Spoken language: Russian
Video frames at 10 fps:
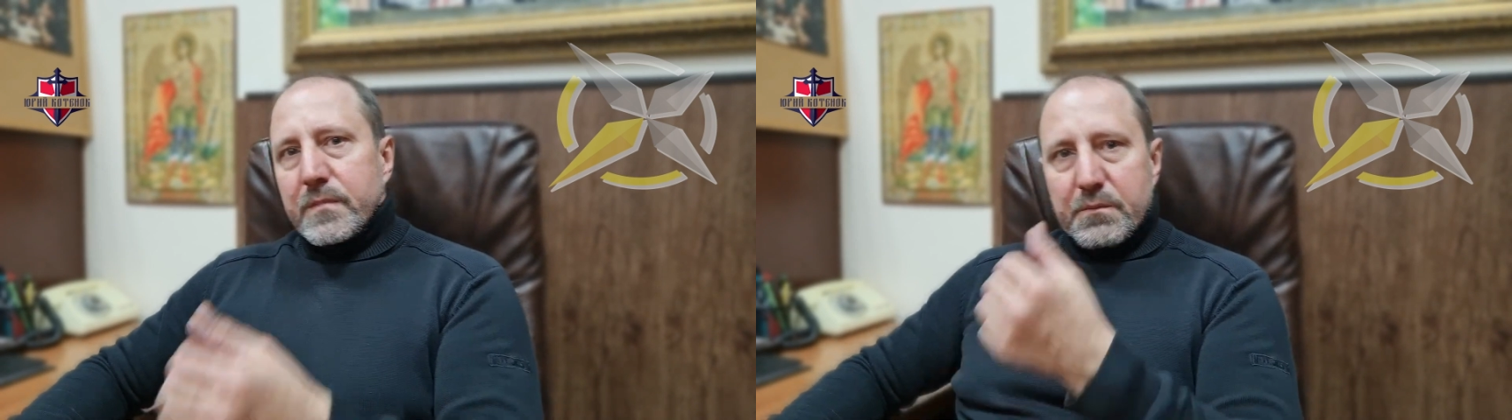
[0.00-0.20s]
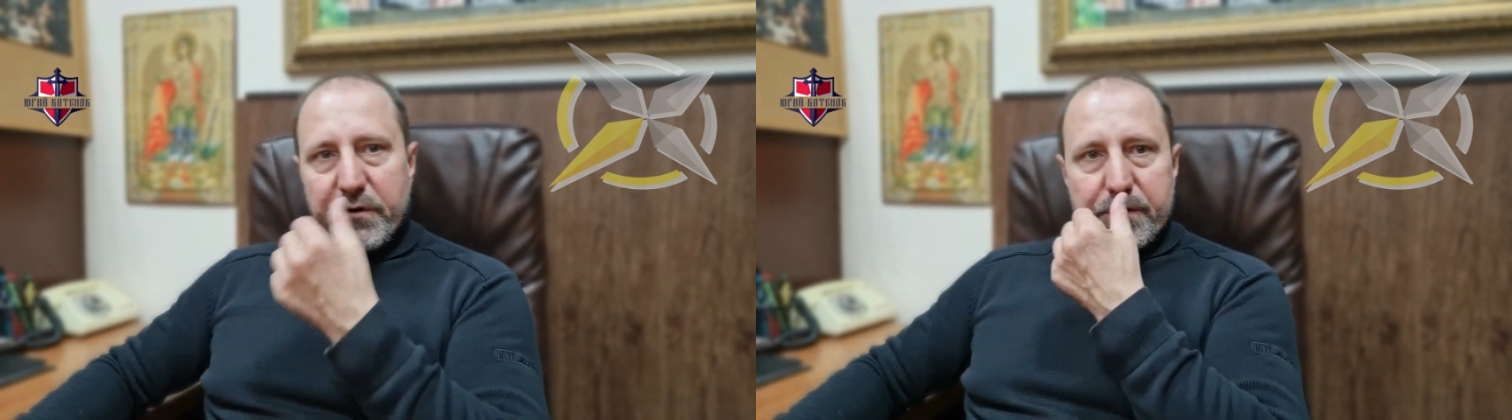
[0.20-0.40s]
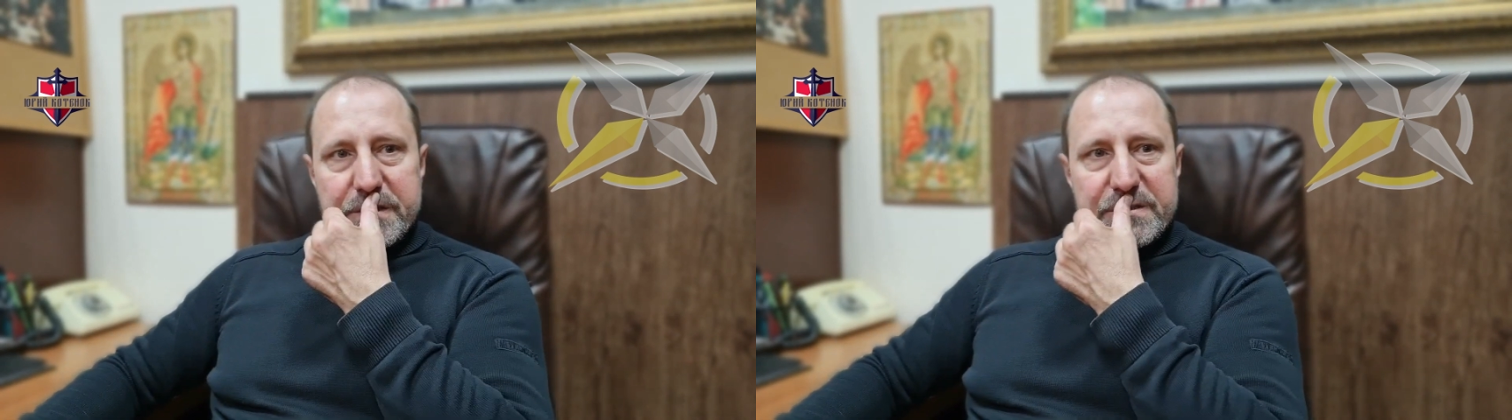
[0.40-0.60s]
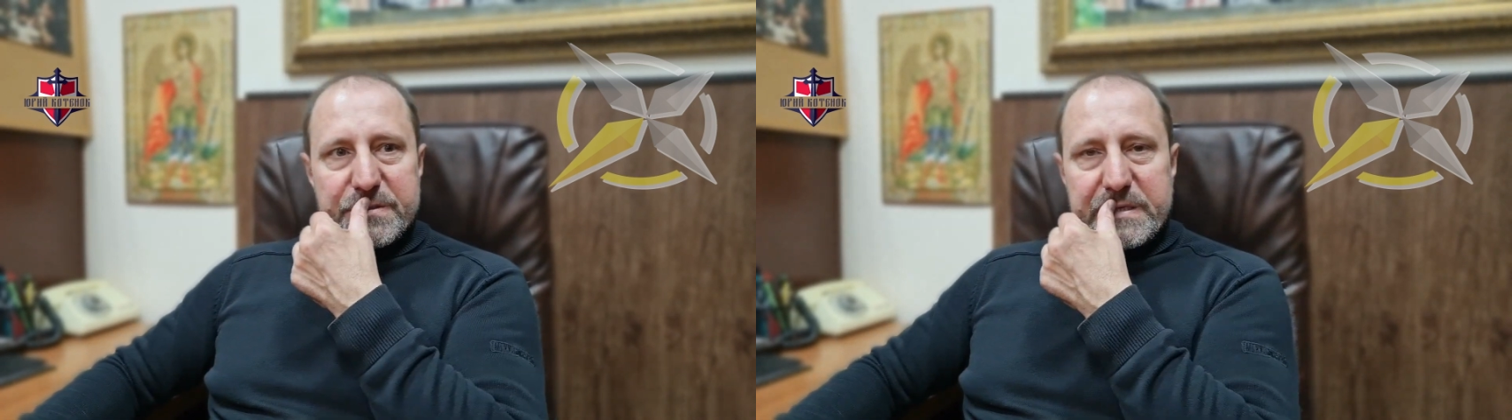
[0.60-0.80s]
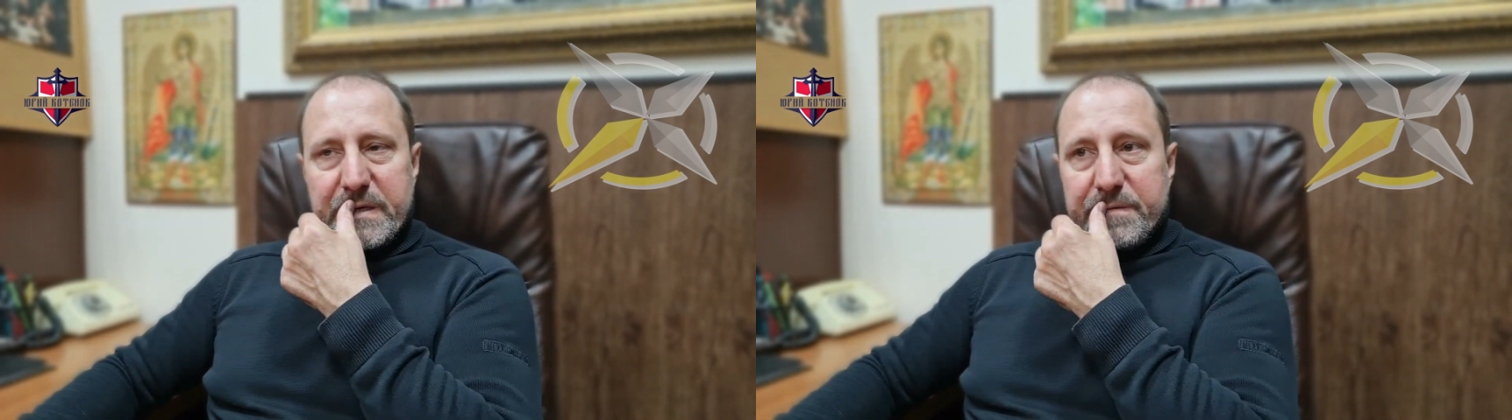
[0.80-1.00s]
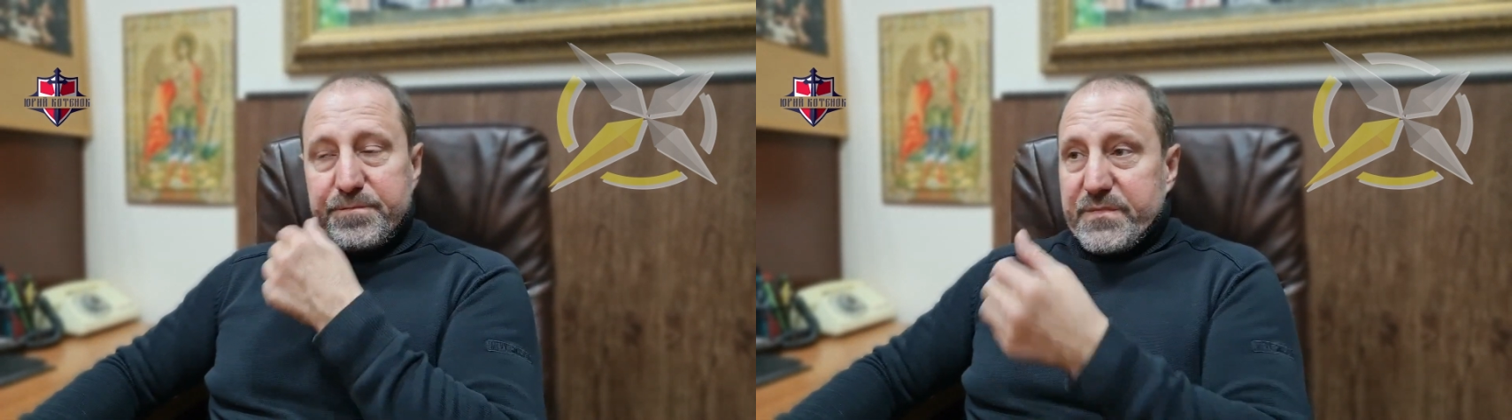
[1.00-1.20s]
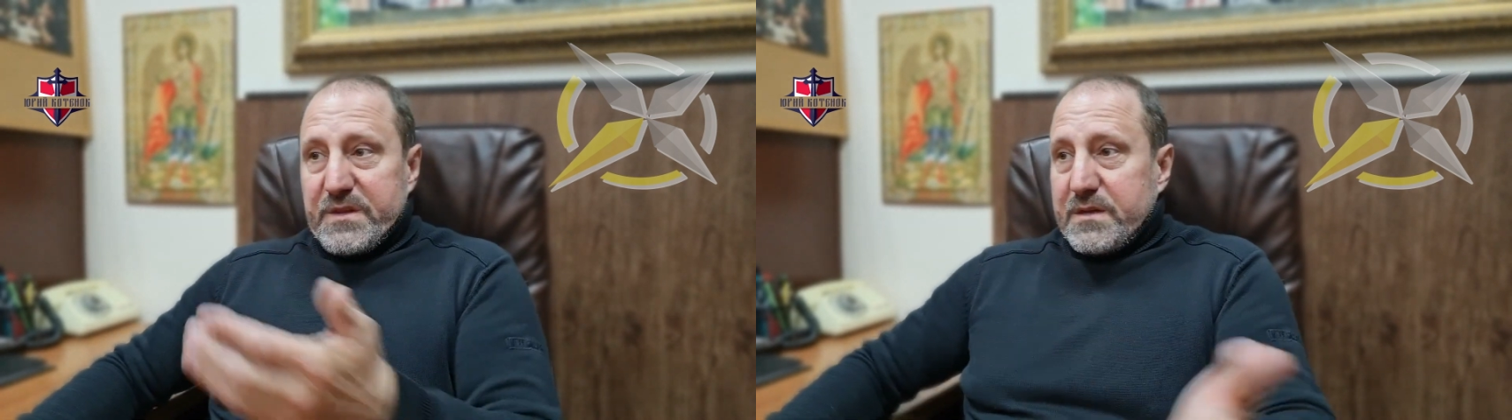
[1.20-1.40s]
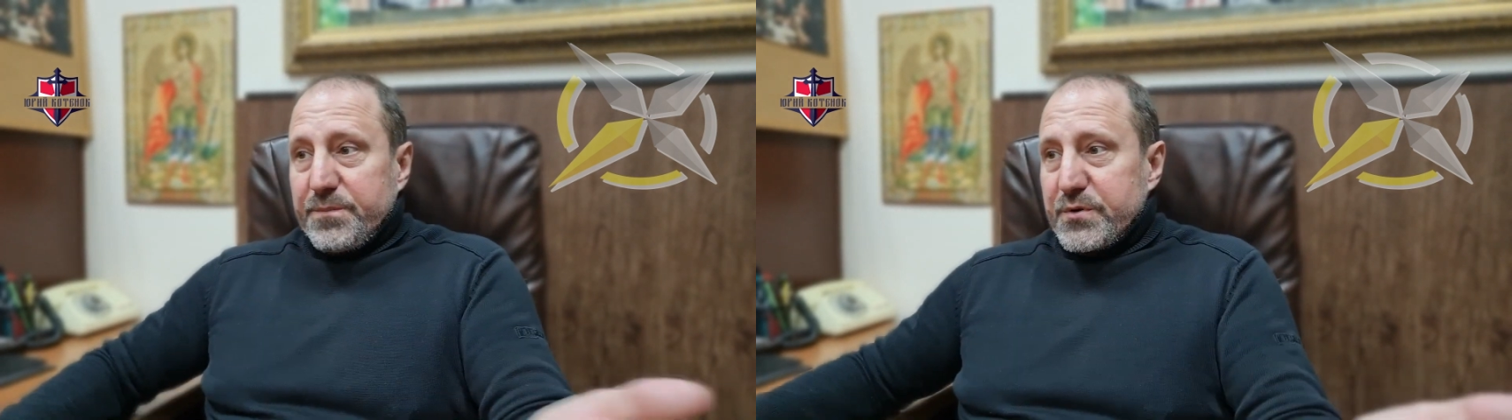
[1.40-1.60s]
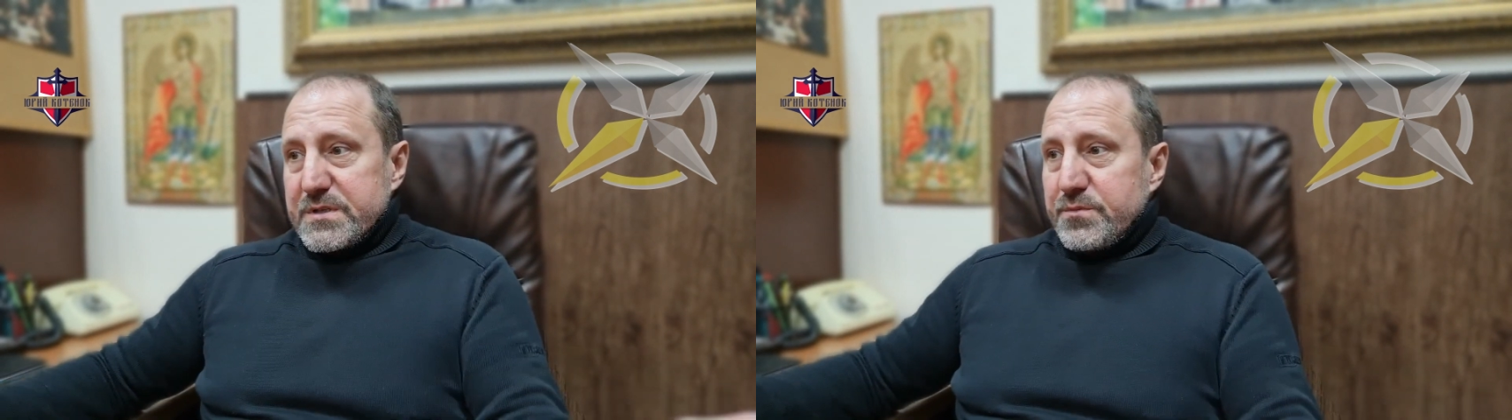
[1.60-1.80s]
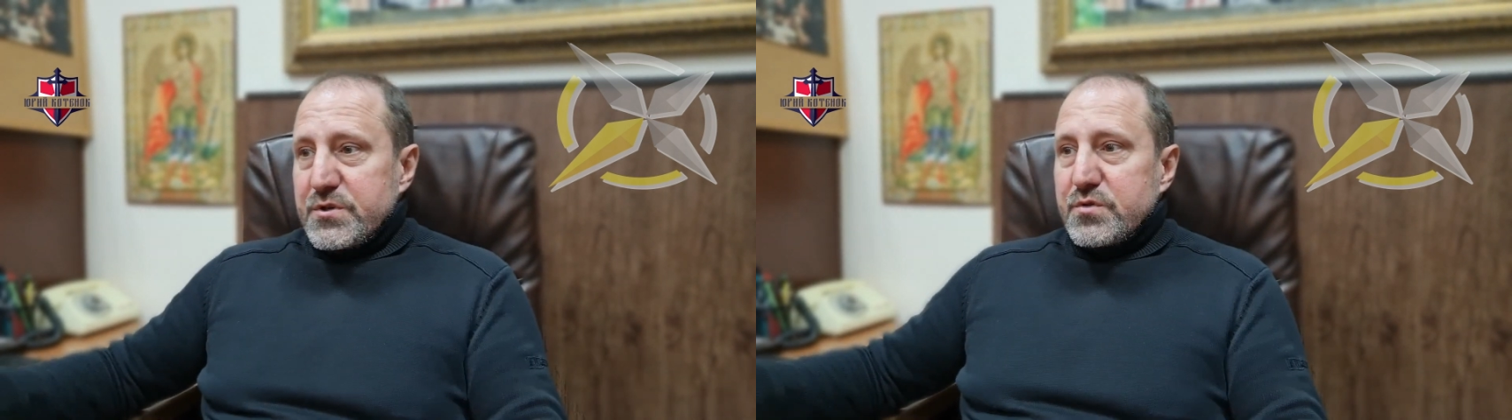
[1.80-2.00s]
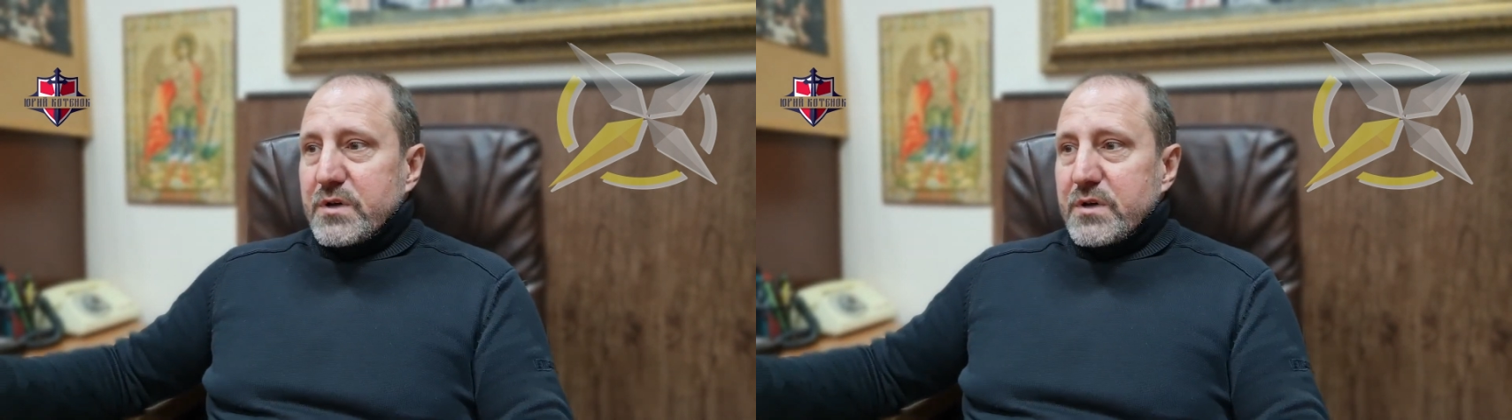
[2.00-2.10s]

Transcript: Мы вроде служили, я просто объясню,